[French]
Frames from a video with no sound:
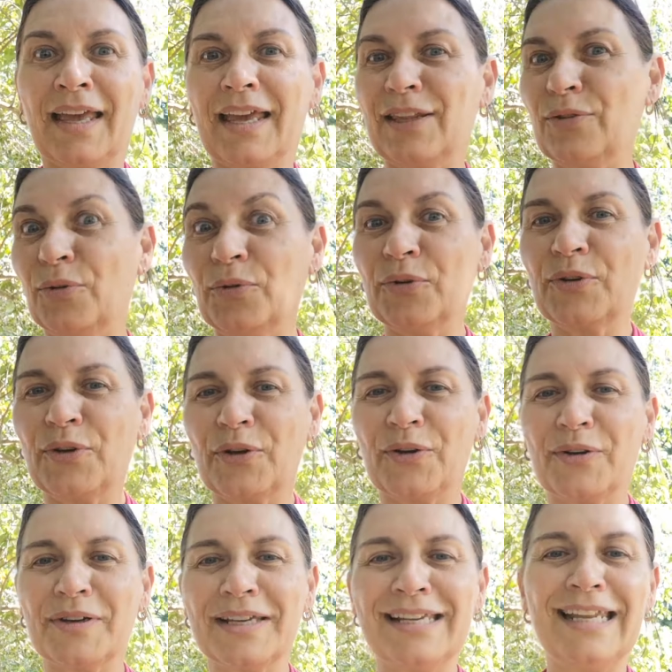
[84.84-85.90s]
Et donc
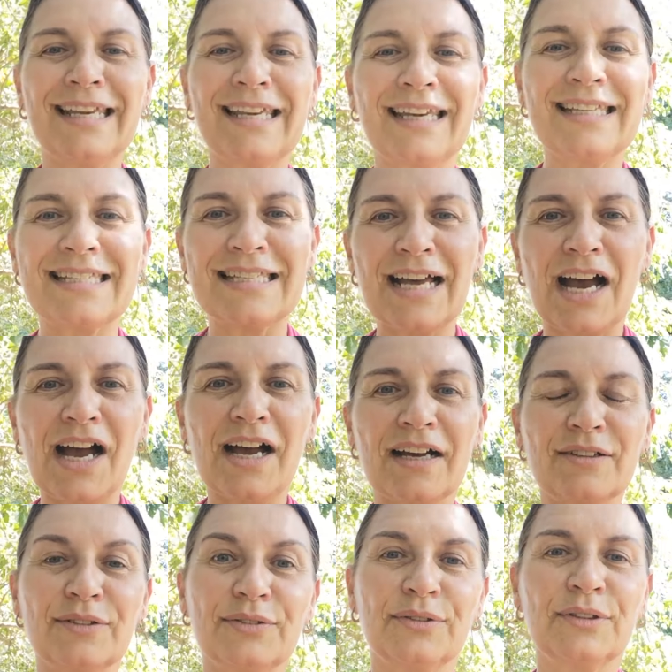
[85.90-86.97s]
euh, il écrit
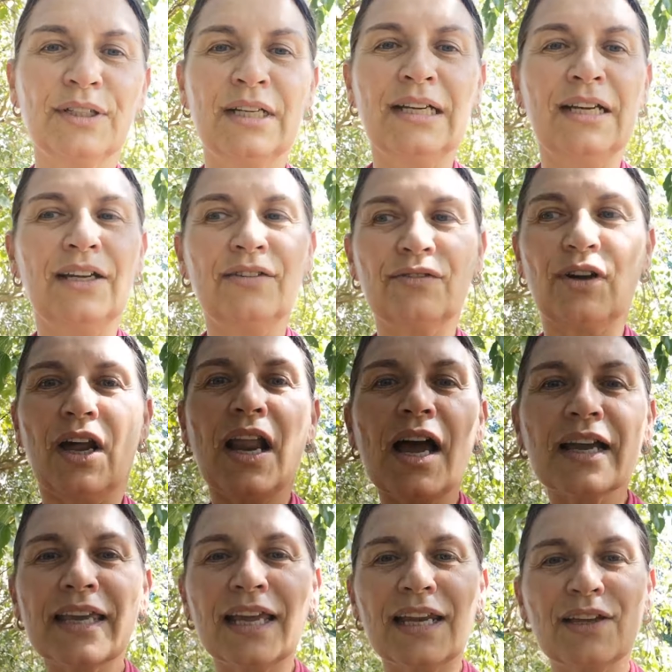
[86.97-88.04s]
cela
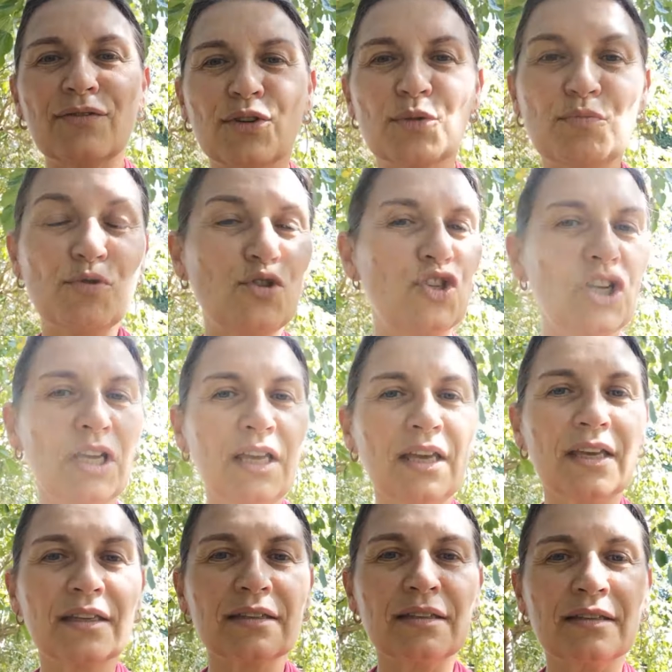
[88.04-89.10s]
voilà, quel est votre
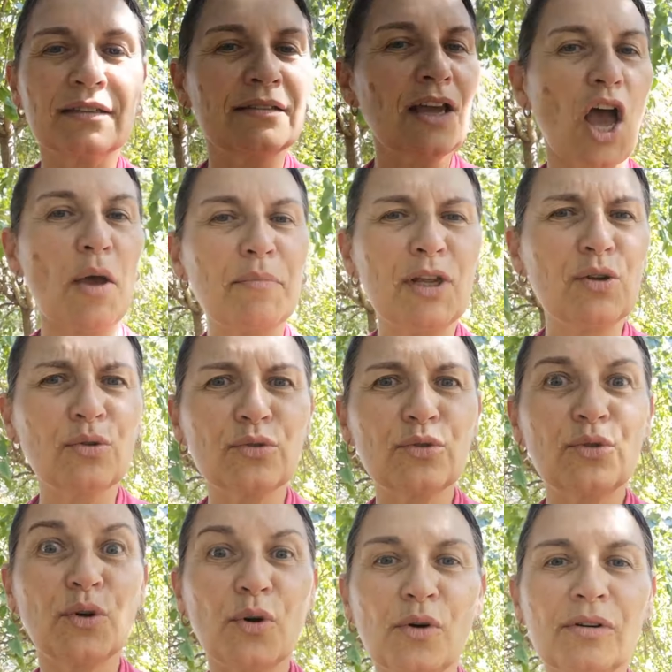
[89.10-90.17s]
budget Un million
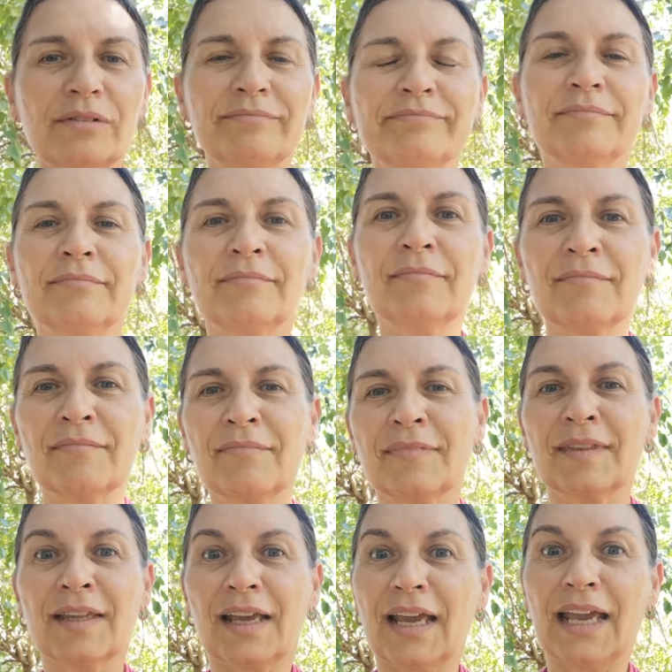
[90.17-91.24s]
d'euros
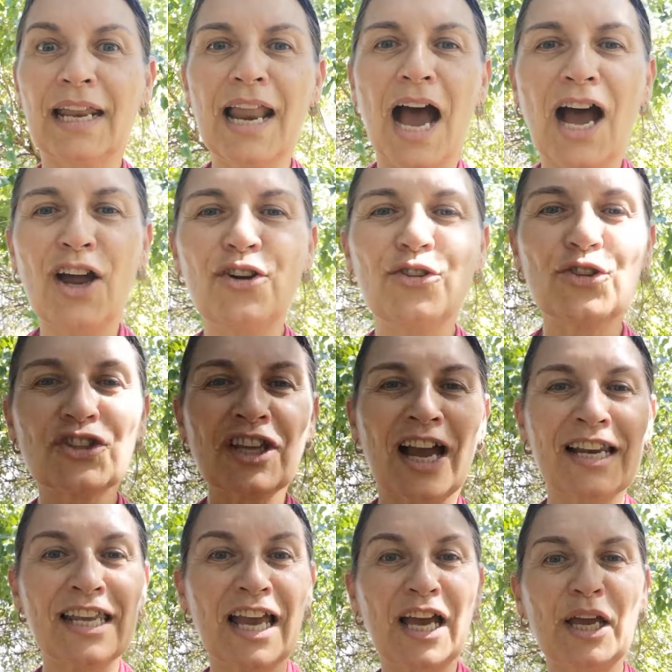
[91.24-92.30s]
Et là,
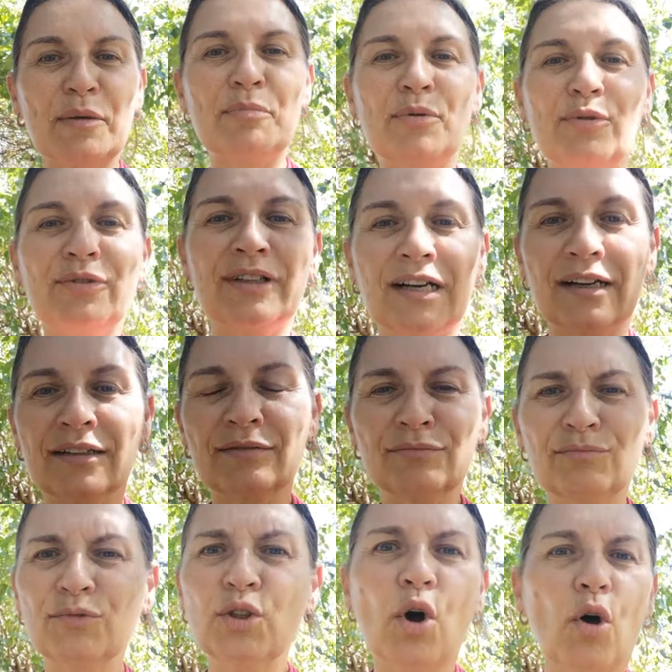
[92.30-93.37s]
l'Australien répond, euh,
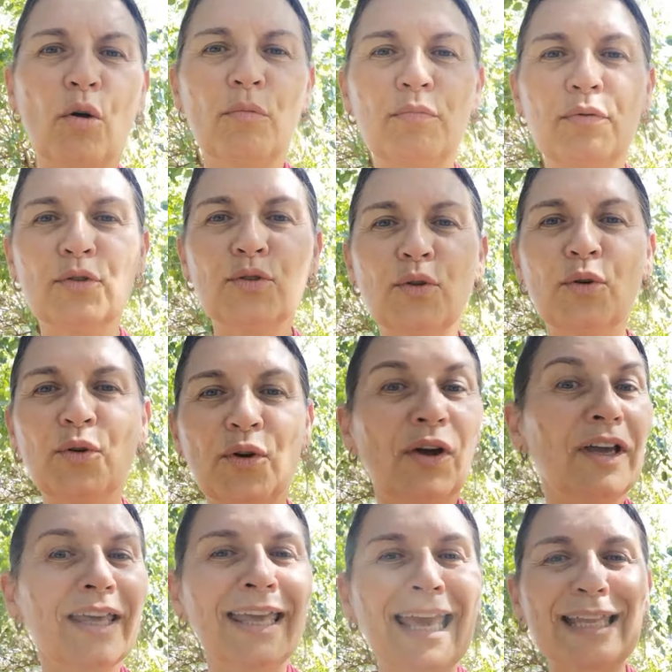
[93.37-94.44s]
non, plutôt euh,
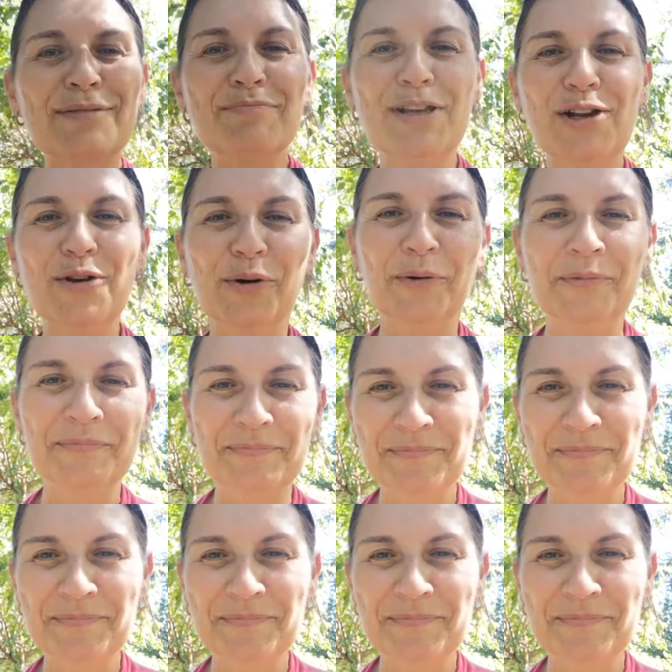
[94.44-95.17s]
quatre 4 millions.